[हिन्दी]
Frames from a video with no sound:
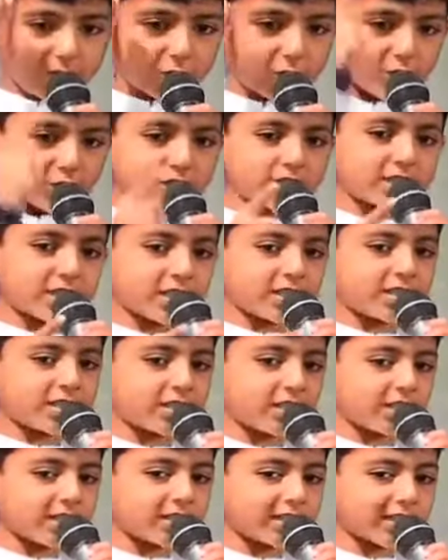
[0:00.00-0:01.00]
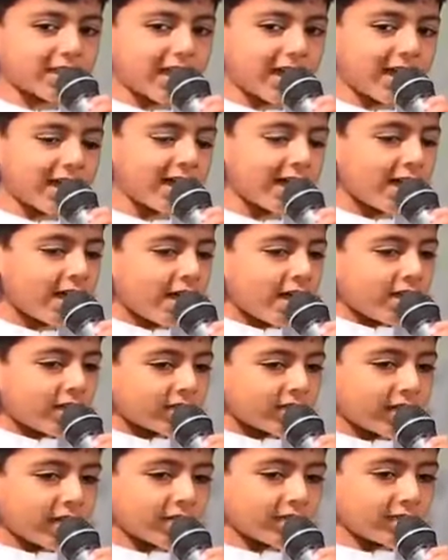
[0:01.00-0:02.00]
उचित शिक्षा
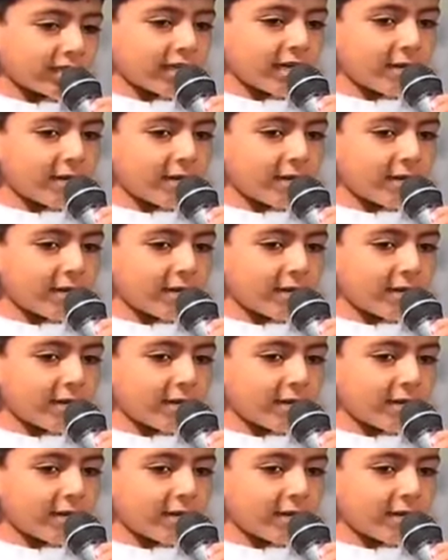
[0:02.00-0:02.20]
जैसे